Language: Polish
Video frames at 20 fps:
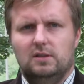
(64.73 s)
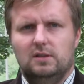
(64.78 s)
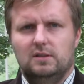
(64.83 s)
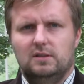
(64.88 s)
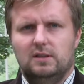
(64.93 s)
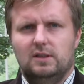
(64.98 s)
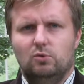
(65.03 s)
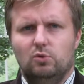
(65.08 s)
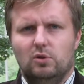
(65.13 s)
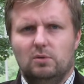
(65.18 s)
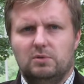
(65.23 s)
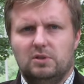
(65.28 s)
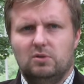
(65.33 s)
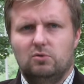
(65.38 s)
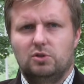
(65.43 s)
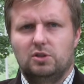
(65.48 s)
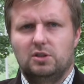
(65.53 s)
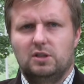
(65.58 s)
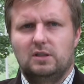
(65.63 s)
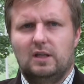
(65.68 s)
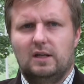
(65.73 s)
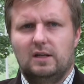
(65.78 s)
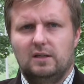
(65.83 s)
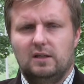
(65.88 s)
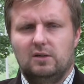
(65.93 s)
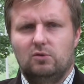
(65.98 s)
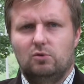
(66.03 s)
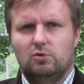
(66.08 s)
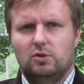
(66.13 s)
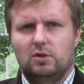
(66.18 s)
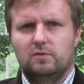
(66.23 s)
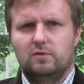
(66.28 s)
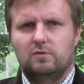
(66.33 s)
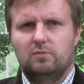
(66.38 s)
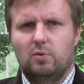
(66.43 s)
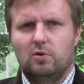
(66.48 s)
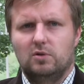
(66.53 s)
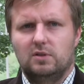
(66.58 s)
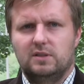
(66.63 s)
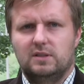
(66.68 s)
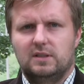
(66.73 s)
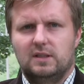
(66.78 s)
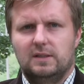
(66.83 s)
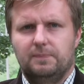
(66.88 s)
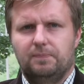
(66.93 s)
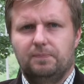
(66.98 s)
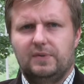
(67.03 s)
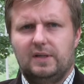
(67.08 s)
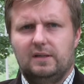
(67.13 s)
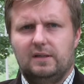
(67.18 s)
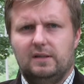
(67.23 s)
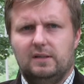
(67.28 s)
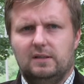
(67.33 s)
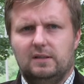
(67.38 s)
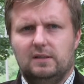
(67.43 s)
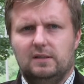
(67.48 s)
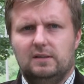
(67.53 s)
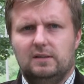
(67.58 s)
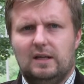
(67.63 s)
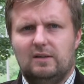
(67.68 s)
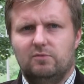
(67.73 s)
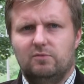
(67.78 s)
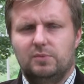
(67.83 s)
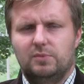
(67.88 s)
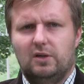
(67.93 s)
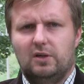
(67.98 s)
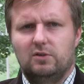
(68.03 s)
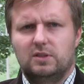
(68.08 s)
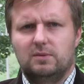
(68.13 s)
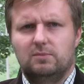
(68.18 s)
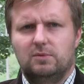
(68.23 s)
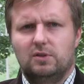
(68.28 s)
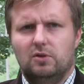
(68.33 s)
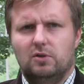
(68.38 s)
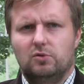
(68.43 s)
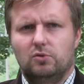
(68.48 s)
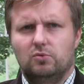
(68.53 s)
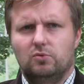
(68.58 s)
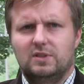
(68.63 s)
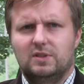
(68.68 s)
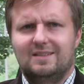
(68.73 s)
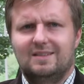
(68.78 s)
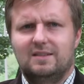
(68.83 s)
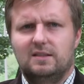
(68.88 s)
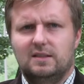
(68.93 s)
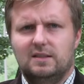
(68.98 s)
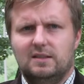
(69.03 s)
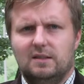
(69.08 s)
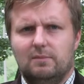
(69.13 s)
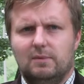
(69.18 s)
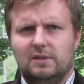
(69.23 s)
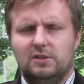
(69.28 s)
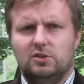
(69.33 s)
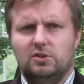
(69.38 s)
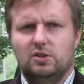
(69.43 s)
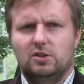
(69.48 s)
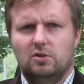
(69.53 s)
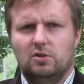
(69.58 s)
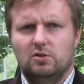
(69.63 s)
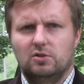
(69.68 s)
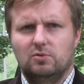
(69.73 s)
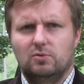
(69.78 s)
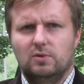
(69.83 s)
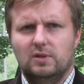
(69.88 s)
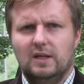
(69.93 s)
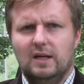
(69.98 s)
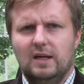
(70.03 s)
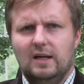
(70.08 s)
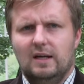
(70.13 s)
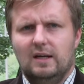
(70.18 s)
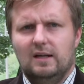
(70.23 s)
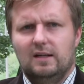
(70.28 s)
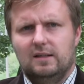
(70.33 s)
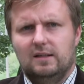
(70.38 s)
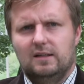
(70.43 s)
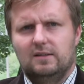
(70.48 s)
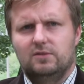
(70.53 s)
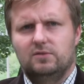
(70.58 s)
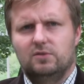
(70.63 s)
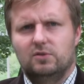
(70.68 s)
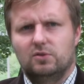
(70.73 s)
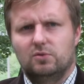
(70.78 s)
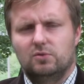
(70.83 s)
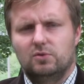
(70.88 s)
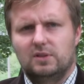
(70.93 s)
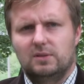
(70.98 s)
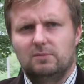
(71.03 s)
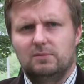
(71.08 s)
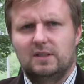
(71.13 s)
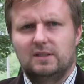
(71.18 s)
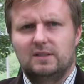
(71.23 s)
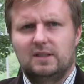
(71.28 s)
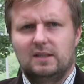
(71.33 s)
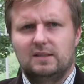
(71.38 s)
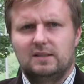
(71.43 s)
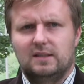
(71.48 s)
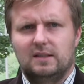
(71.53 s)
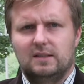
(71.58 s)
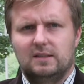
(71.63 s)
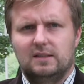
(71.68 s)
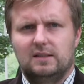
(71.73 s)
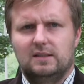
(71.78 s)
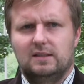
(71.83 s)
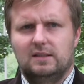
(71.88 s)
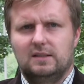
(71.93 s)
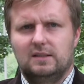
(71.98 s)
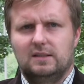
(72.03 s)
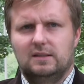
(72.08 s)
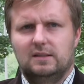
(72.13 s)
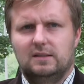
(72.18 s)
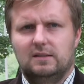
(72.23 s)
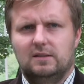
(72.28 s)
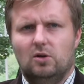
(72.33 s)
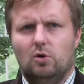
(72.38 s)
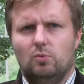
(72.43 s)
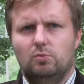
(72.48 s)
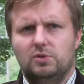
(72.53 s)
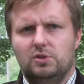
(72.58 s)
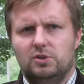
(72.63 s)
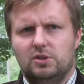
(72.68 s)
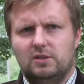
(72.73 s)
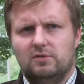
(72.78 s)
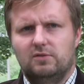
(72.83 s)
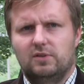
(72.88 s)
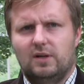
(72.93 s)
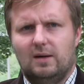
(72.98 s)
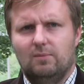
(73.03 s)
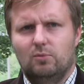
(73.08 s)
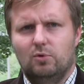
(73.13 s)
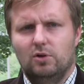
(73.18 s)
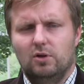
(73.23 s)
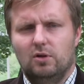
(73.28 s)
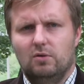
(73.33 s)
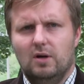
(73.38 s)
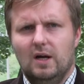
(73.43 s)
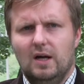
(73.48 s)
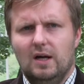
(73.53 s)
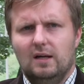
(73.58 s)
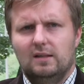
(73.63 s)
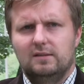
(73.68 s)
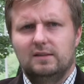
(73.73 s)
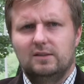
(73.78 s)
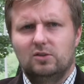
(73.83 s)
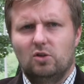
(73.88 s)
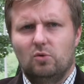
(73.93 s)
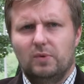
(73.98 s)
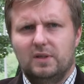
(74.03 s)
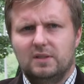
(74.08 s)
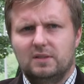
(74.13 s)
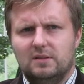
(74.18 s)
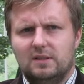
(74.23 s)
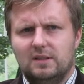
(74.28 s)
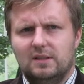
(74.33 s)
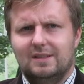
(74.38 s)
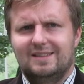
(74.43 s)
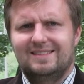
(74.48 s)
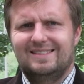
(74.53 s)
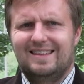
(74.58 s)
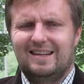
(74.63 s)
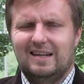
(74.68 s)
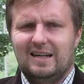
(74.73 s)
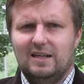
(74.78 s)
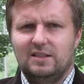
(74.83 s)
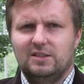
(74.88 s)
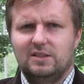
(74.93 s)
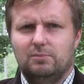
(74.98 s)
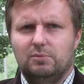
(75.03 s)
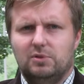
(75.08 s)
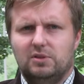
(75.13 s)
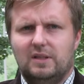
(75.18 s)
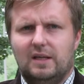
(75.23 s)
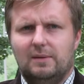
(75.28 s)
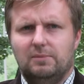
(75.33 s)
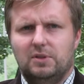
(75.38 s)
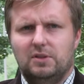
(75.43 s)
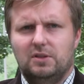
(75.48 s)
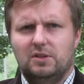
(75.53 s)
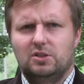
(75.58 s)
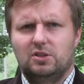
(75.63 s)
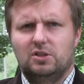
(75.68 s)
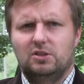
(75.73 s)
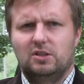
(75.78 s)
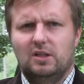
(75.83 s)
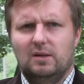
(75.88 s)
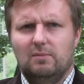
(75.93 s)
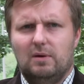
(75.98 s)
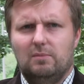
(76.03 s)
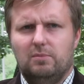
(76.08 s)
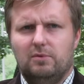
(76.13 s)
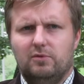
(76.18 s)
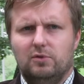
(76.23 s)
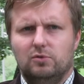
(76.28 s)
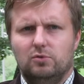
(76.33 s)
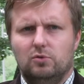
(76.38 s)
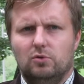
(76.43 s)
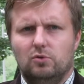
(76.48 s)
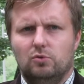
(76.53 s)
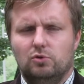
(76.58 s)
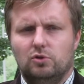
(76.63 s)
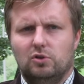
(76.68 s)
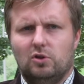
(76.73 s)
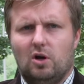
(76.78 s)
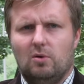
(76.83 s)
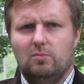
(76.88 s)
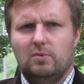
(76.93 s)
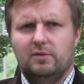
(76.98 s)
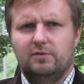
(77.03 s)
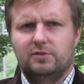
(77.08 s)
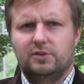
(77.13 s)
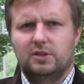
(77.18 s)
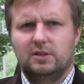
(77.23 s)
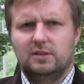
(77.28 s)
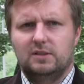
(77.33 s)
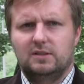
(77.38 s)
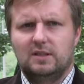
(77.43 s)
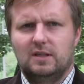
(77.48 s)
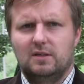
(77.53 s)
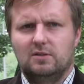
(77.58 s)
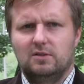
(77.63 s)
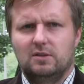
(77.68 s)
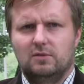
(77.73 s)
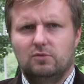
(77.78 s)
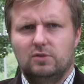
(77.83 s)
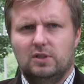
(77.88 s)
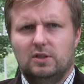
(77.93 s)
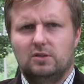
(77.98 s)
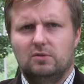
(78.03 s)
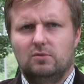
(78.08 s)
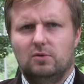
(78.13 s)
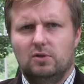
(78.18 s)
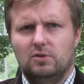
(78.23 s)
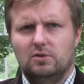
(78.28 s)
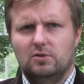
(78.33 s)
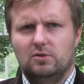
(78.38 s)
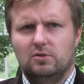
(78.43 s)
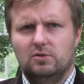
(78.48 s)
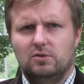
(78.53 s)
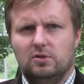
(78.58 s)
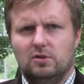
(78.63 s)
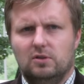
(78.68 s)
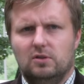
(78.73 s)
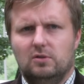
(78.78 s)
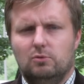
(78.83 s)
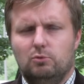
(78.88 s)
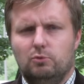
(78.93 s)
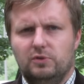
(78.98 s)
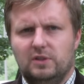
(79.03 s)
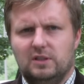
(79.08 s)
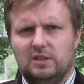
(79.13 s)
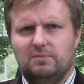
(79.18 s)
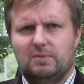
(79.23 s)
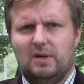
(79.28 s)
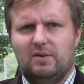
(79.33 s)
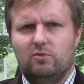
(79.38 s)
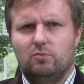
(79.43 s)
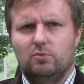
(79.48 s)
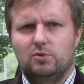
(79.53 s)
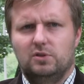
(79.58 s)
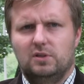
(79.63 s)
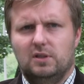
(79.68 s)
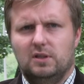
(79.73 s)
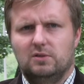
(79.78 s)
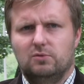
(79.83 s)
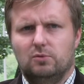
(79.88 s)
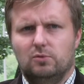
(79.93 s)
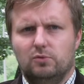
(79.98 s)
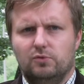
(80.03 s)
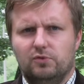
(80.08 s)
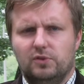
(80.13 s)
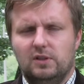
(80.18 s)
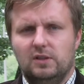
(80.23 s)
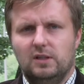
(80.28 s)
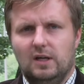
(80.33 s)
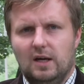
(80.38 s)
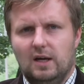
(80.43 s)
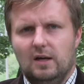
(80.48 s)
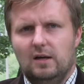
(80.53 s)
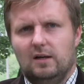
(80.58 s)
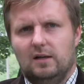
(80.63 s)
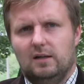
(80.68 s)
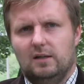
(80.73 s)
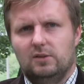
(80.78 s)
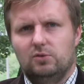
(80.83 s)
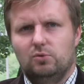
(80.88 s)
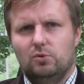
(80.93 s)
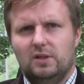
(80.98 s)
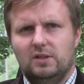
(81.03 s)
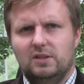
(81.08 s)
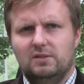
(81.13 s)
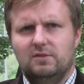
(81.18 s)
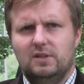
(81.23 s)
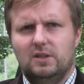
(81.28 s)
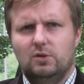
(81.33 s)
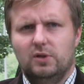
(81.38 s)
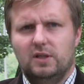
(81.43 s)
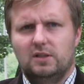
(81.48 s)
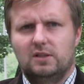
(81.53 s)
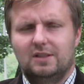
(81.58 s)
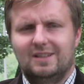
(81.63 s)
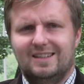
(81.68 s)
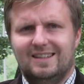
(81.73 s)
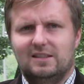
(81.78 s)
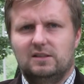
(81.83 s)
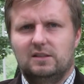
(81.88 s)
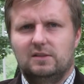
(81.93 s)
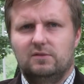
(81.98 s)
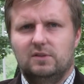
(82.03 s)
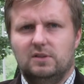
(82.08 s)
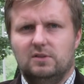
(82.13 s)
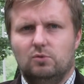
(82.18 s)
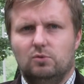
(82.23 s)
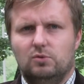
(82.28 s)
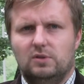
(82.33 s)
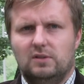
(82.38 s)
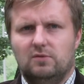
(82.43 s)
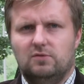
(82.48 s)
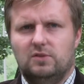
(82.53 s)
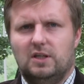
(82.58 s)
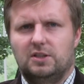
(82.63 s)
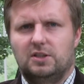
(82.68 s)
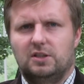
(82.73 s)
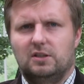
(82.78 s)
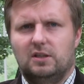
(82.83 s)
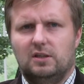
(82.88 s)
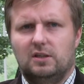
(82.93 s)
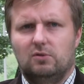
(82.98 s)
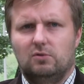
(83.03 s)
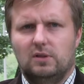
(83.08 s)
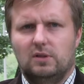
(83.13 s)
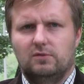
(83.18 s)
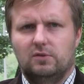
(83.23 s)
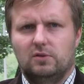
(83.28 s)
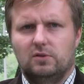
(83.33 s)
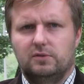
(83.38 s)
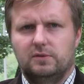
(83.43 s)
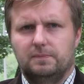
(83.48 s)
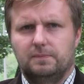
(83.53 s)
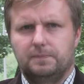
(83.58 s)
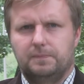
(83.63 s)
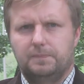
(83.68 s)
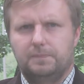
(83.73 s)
znajduje przełożenie na rynek hurtowy w Polsce. Tam w mijającym tygodniu ceny systematycznie rosły, w związku z tym na stacjach obniżki wyhamują. Natomiast na razie przynajmniej jeszcze nie ma powodu do dużych obaw, że ceny znowu zaczną rosnąć, głównie za sprawą mocniejszego złotówki, e, które niweluje te negatywne skutki wydarzeń na rynku naftowym.